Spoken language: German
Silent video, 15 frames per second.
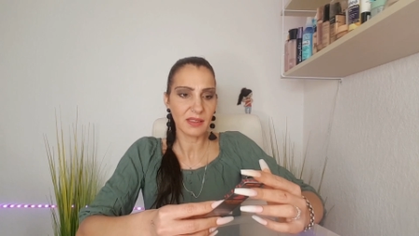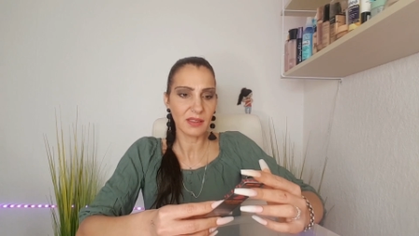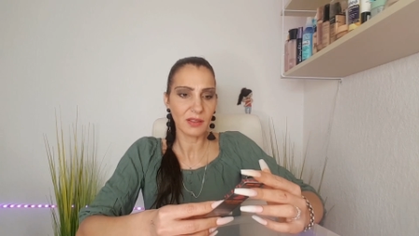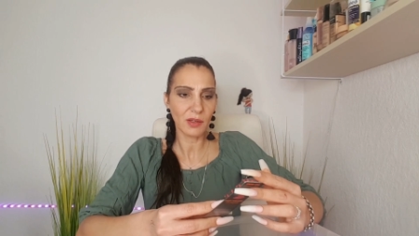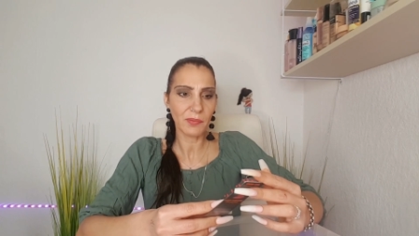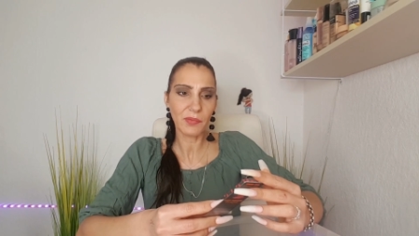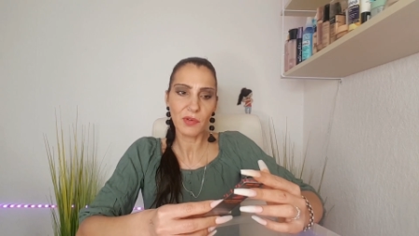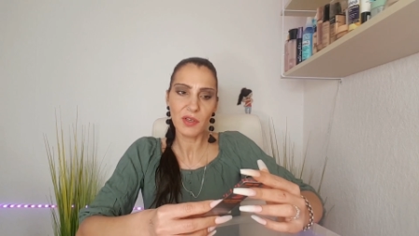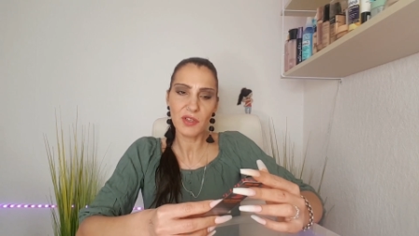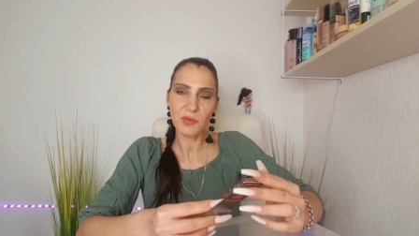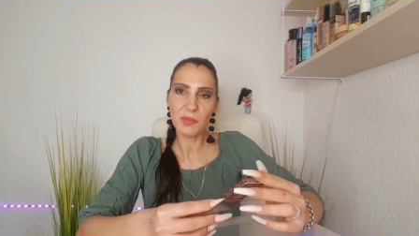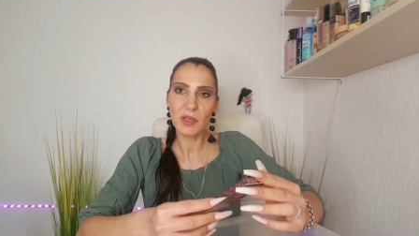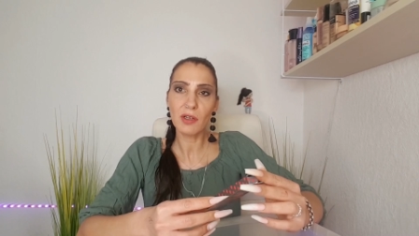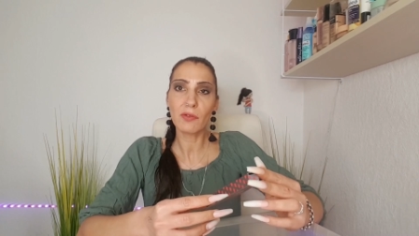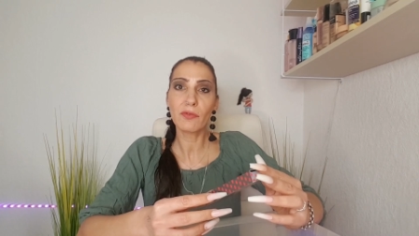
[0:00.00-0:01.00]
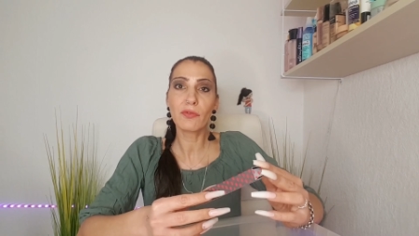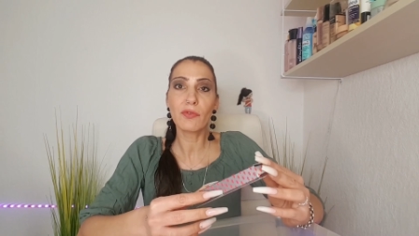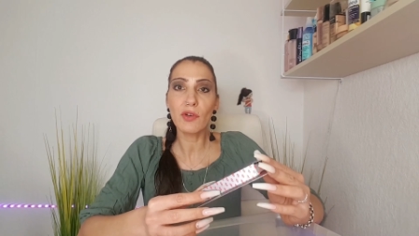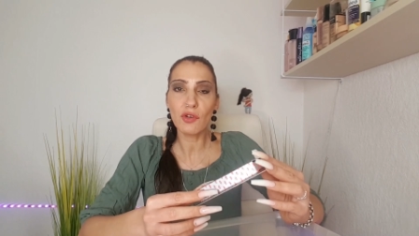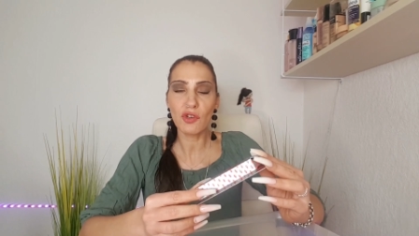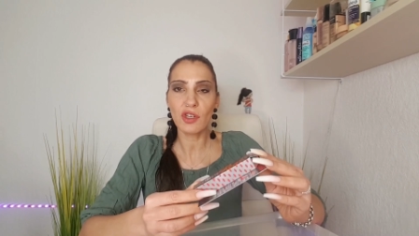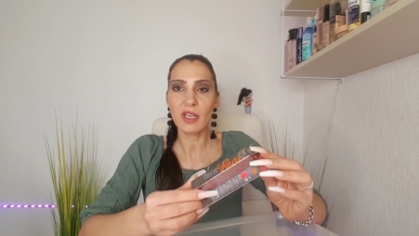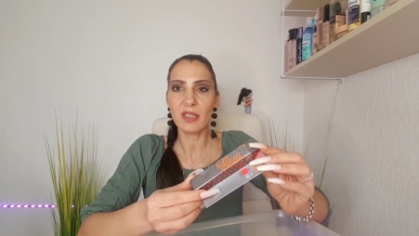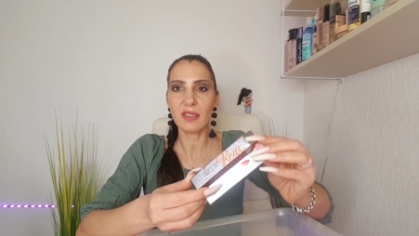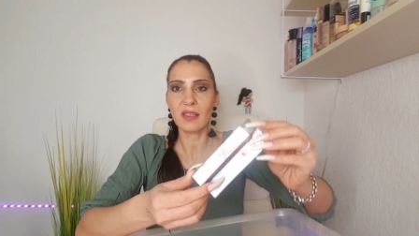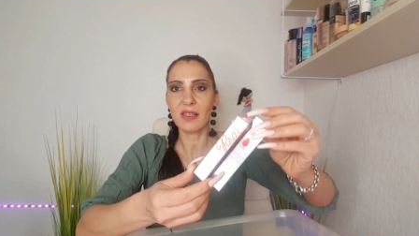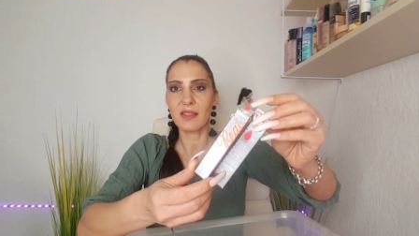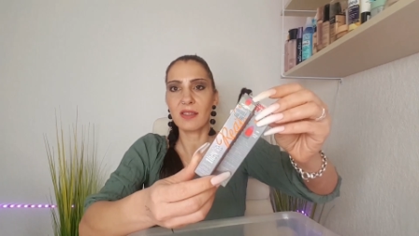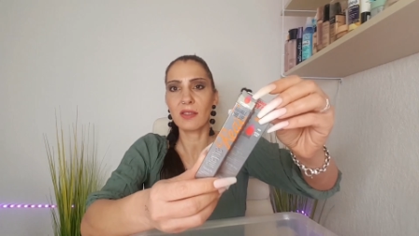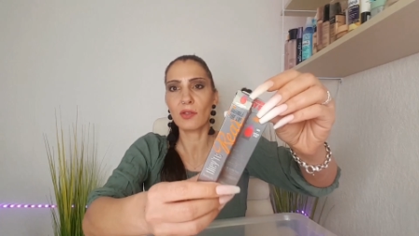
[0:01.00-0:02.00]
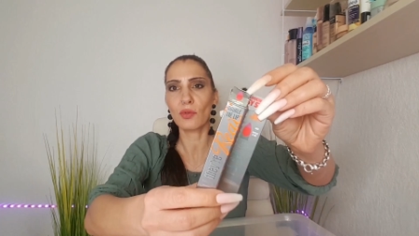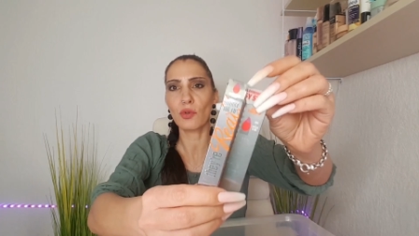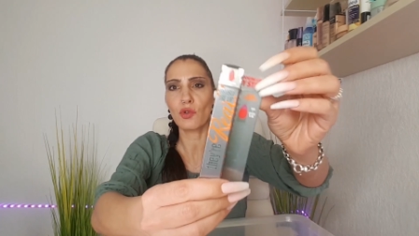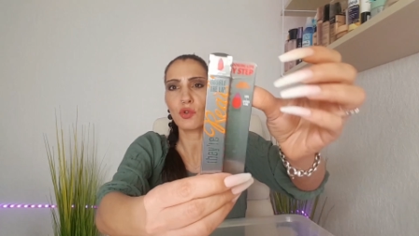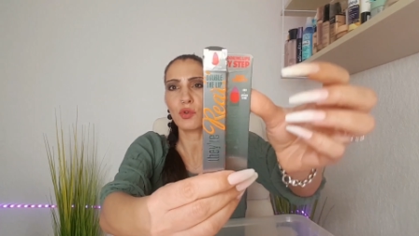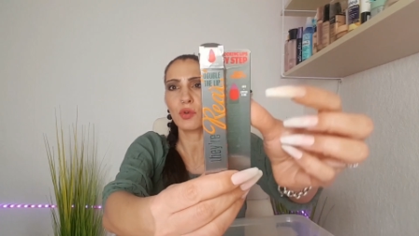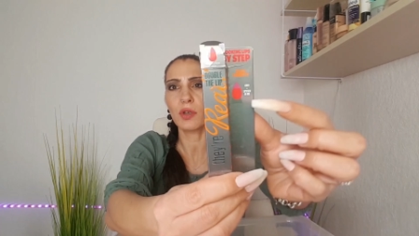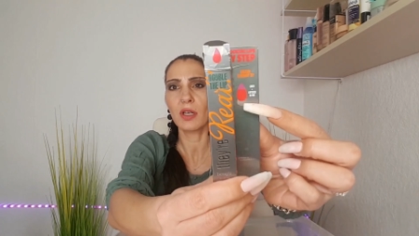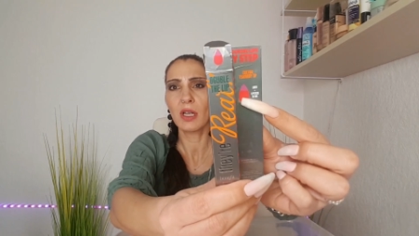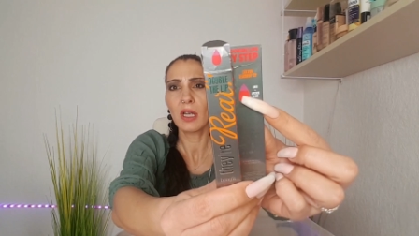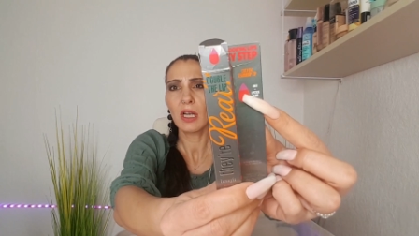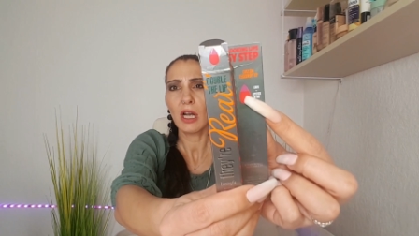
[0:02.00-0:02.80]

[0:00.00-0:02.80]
obwohl ich mir gewünscht hätte, dass sie so schön